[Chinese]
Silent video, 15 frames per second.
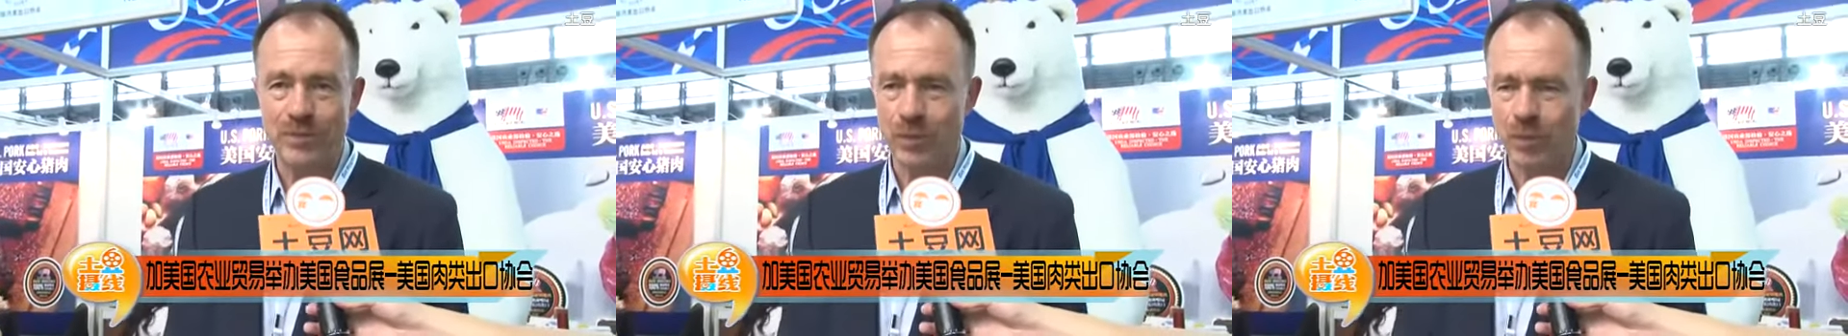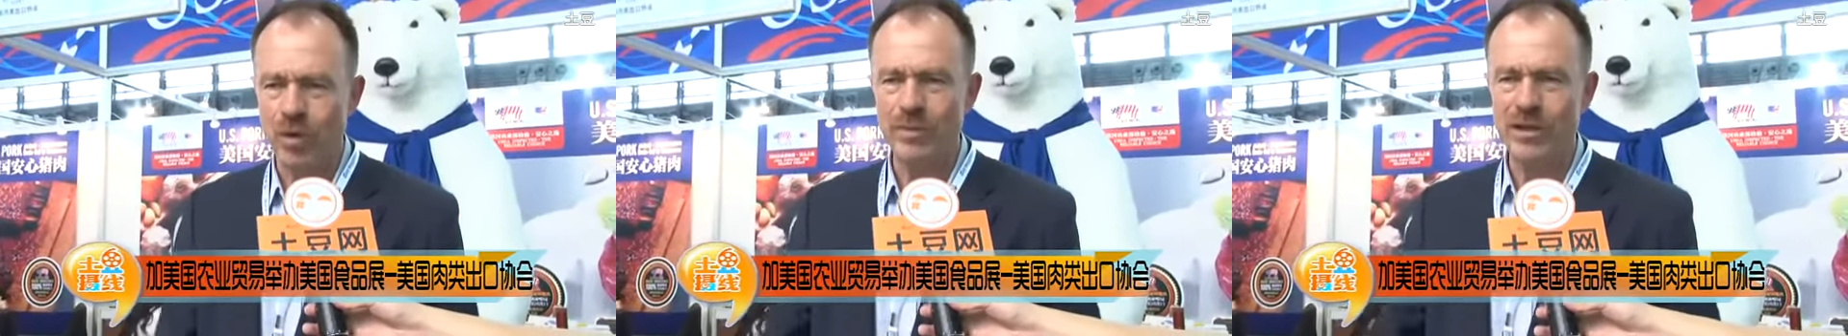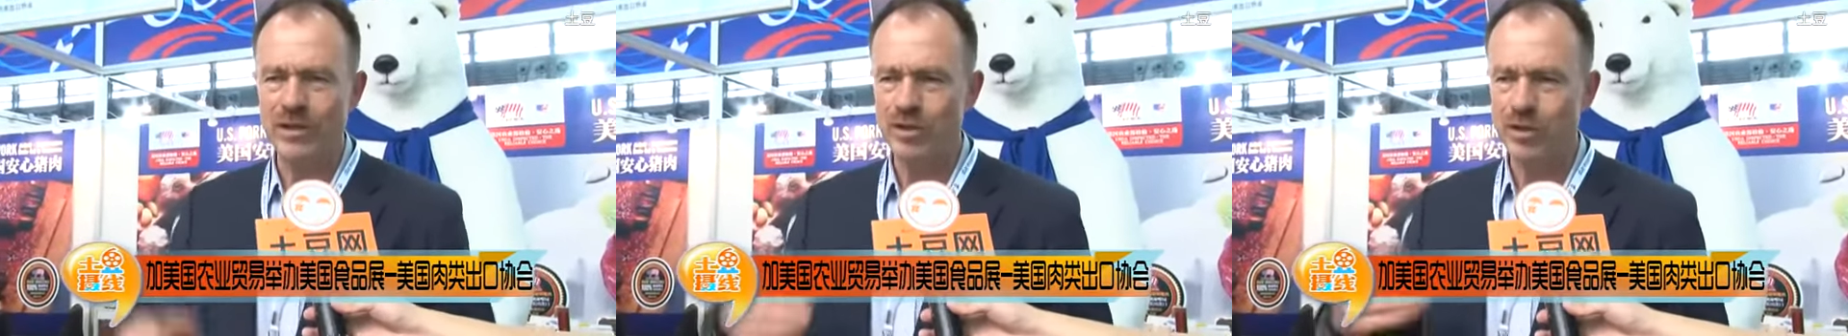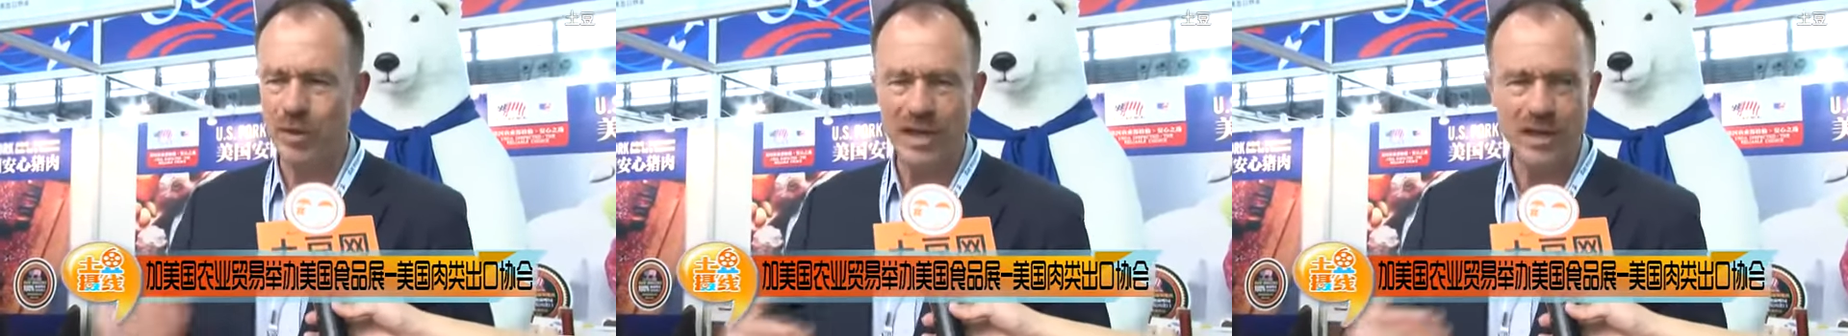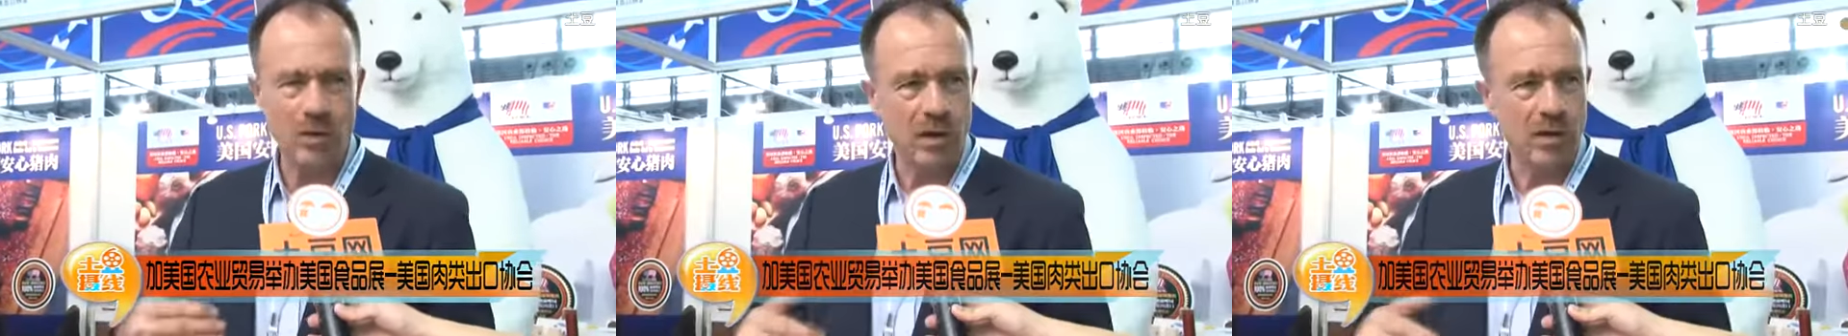我们
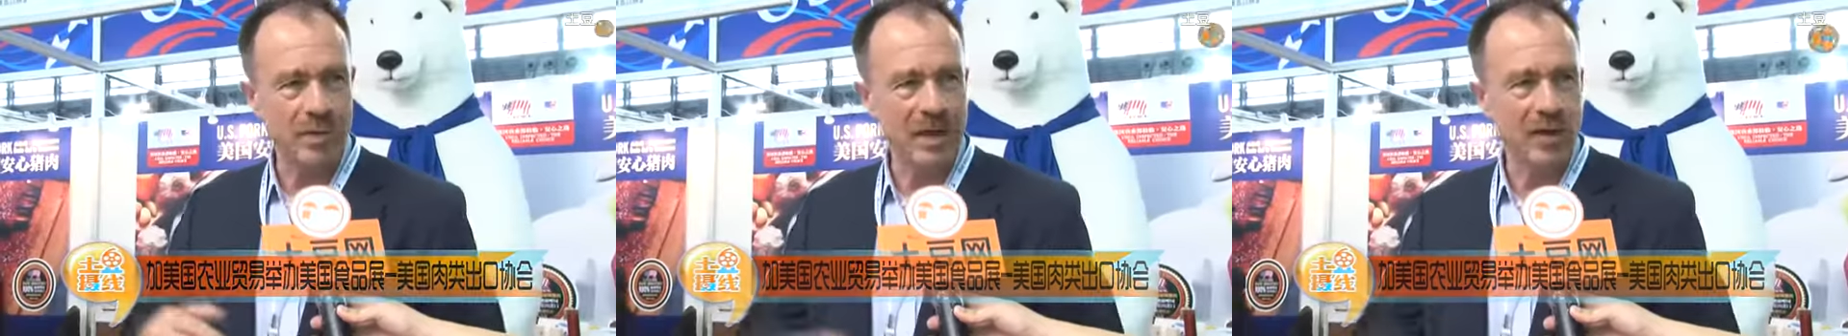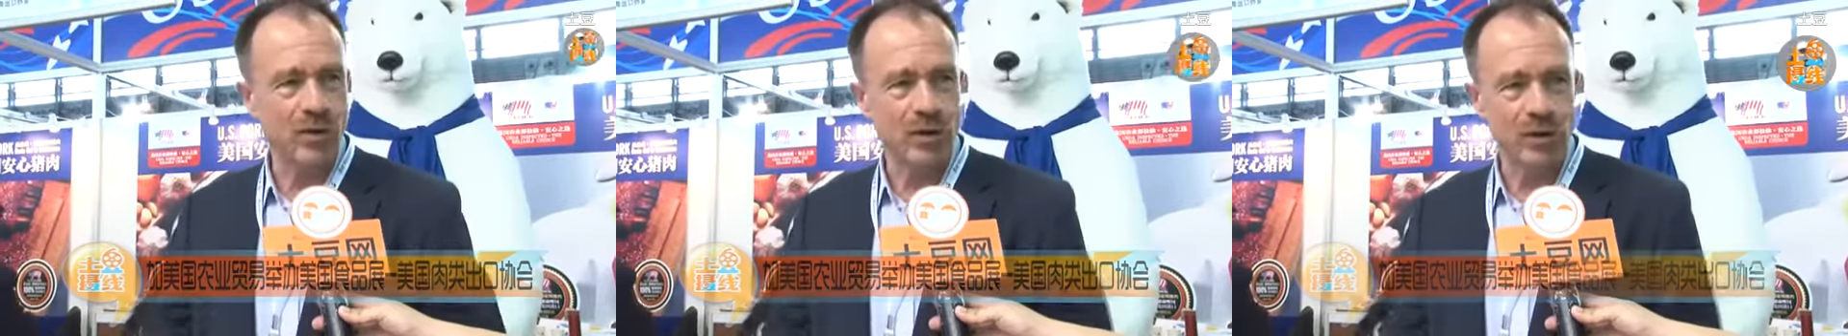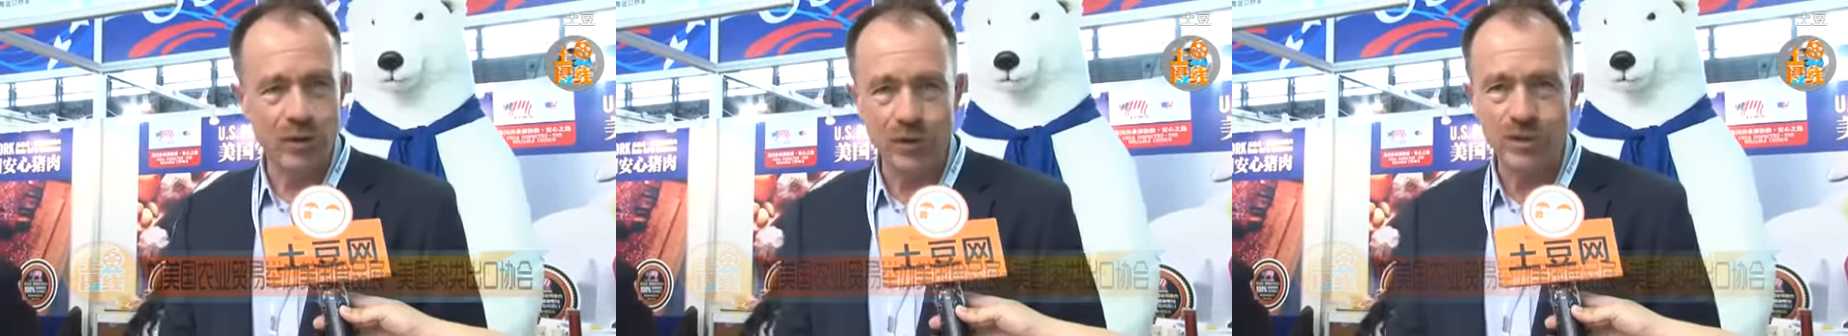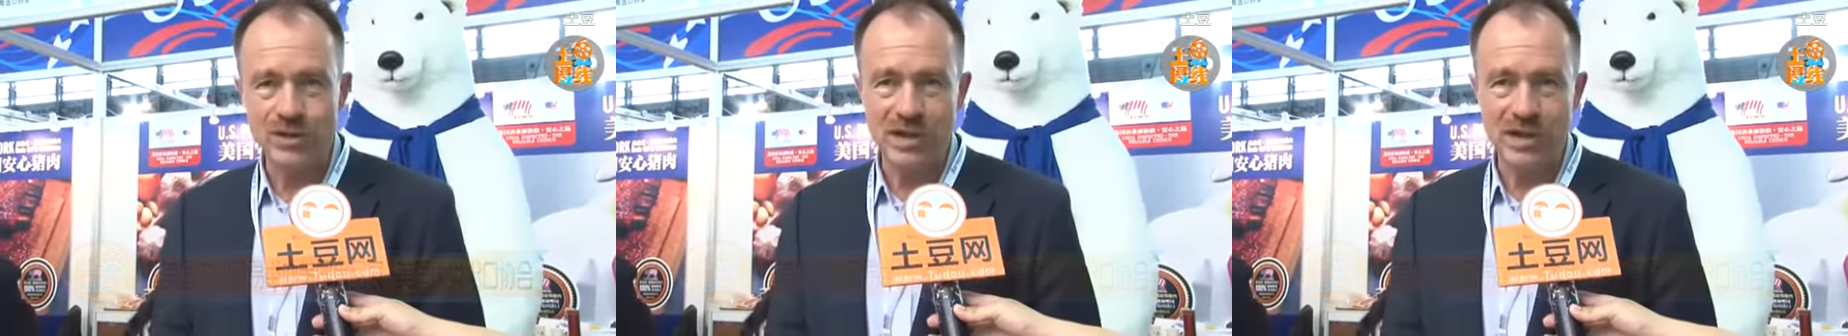推广美国的农